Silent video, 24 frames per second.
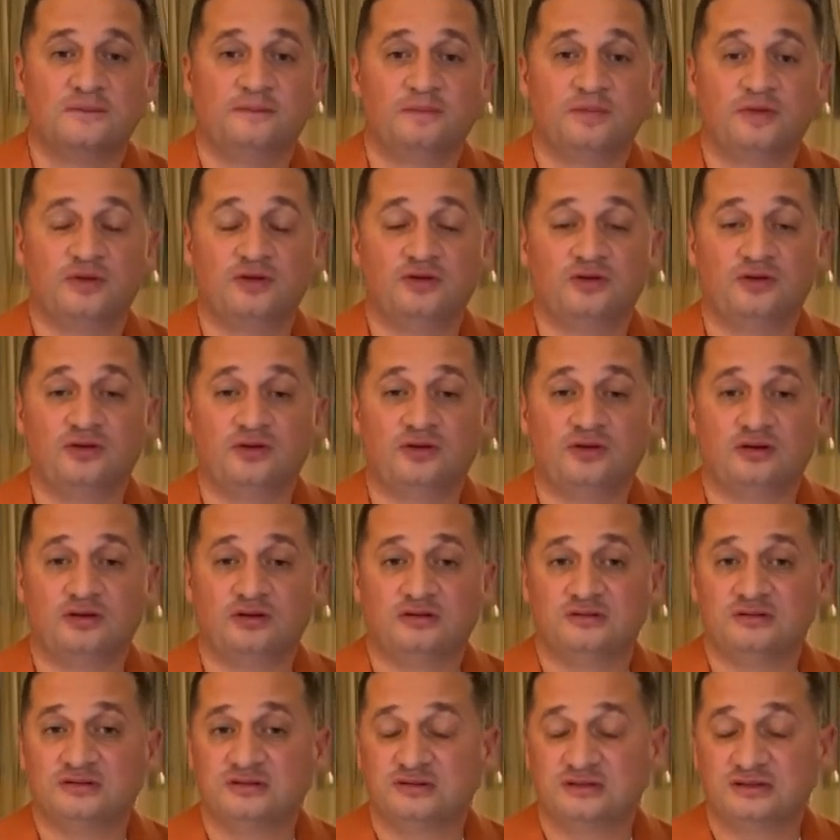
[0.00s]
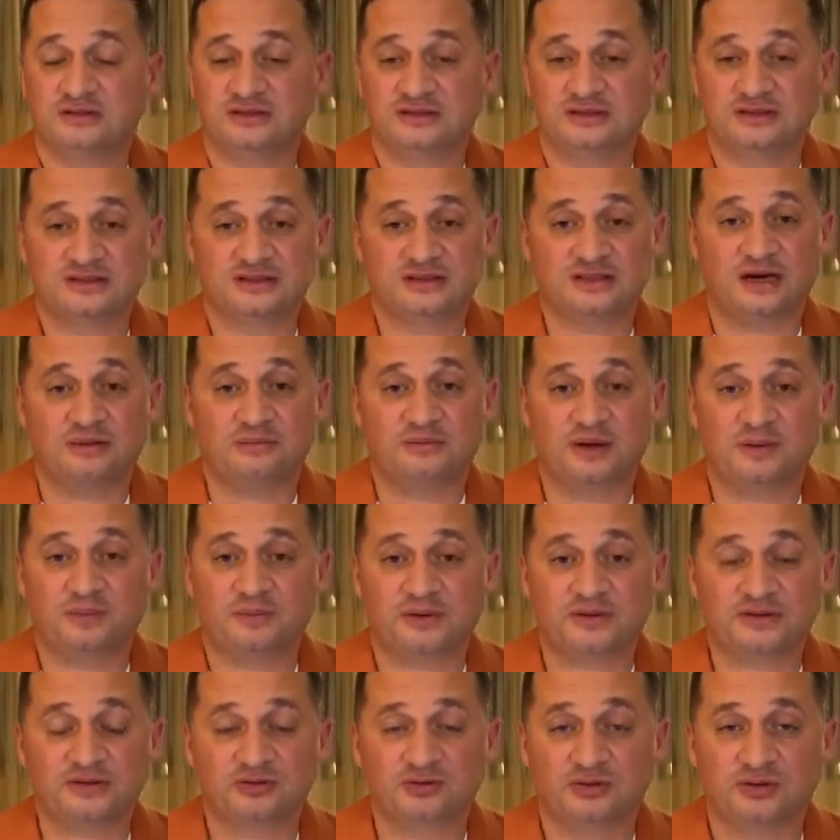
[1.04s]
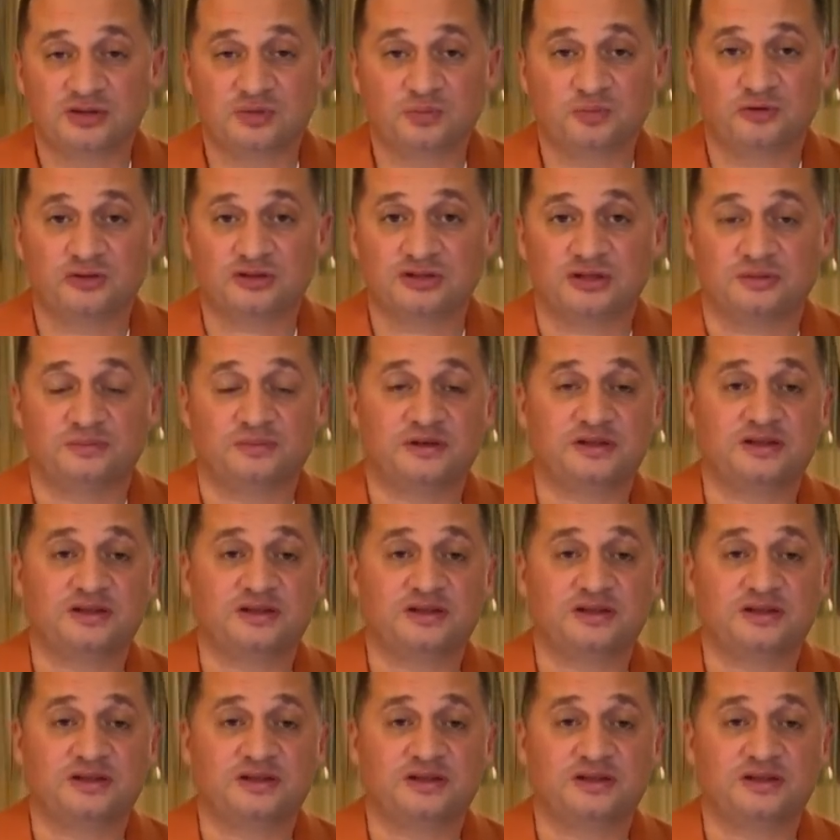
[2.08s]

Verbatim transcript: Но самый простой способ